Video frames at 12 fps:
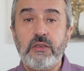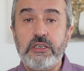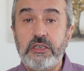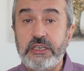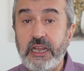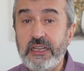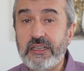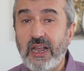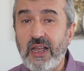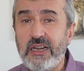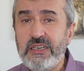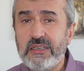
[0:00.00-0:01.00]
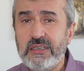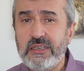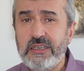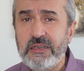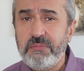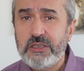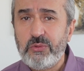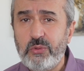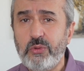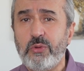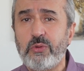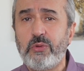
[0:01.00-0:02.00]
şeytani bir
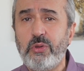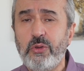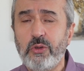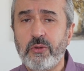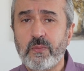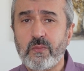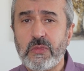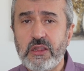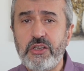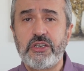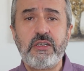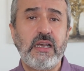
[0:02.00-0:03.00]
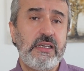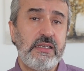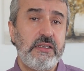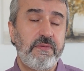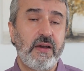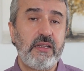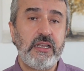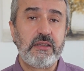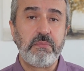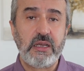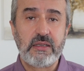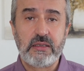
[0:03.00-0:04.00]
dürtü dışında ifade
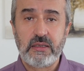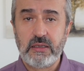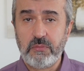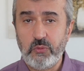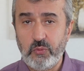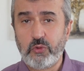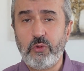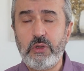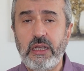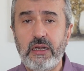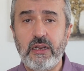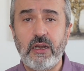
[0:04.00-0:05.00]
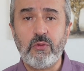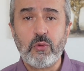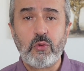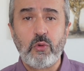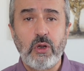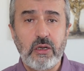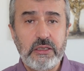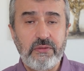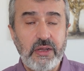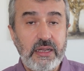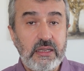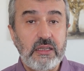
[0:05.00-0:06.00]
etmek mümkün değil. Yani hukuk
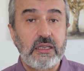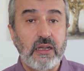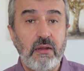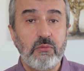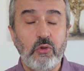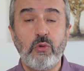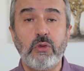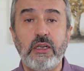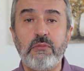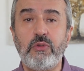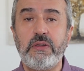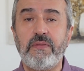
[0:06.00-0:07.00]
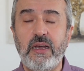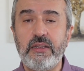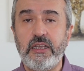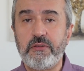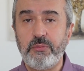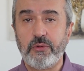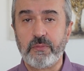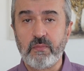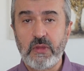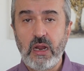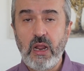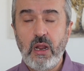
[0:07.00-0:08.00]
ve intikam duyguları bunu ifade etmiyor
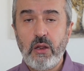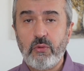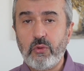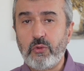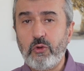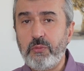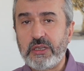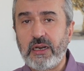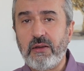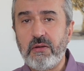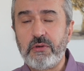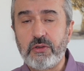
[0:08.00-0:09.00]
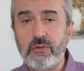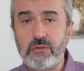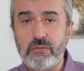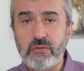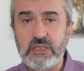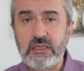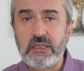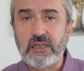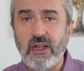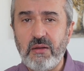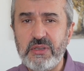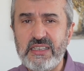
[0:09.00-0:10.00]
hukuku bir tarafa bırakıyorsunuz,
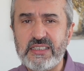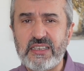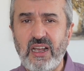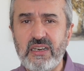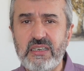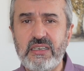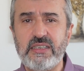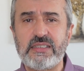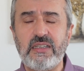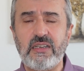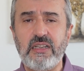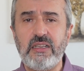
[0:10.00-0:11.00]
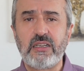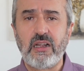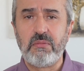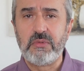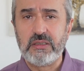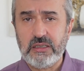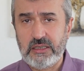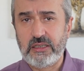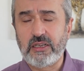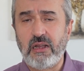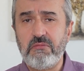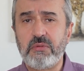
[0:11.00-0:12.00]
intikamı, insani hırsları, intikamla,
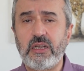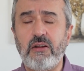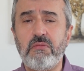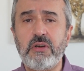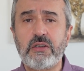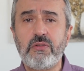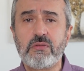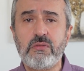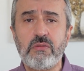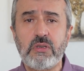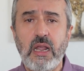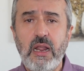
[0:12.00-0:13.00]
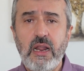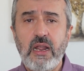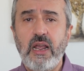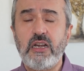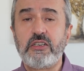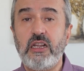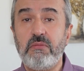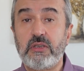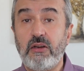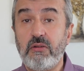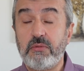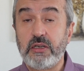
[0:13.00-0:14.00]
intikamı bir tarafa bırakıyorsunuz, her şeyi bir
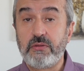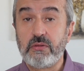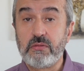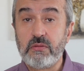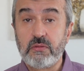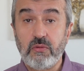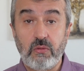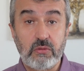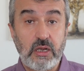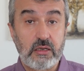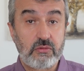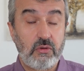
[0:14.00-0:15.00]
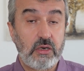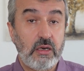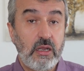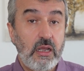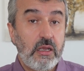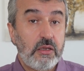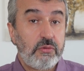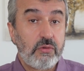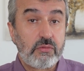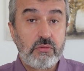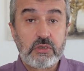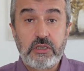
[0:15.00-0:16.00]
tarafa bırakıyorsunuz. Ondan sonra
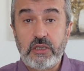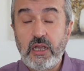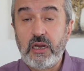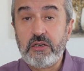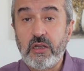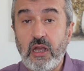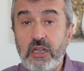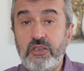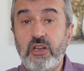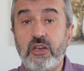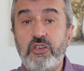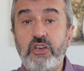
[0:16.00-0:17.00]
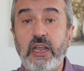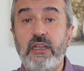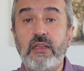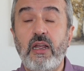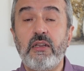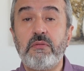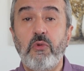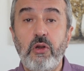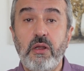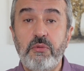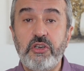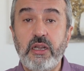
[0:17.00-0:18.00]
diyorsunuz ki yani ancak şeytan
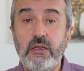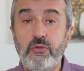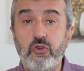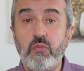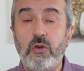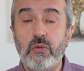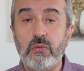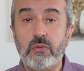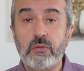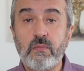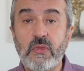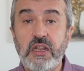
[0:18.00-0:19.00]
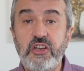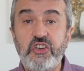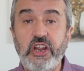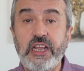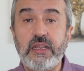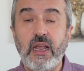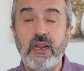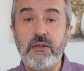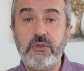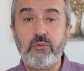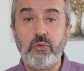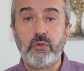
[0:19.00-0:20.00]
böyle bir şeye düşman olur. Şeytani
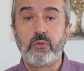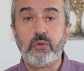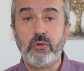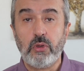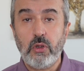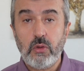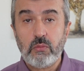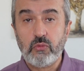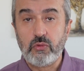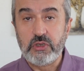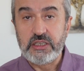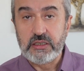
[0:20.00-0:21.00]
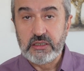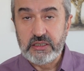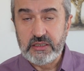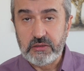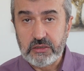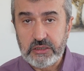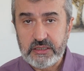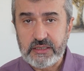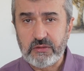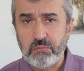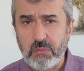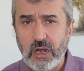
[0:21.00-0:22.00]
bir dürtü bunu
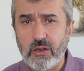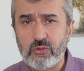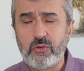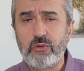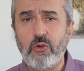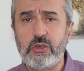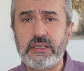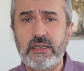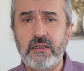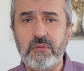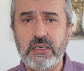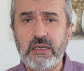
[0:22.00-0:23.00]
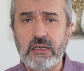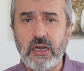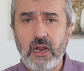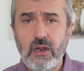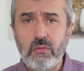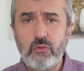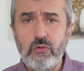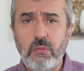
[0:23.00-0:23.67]
mazur gösterebilir, bunu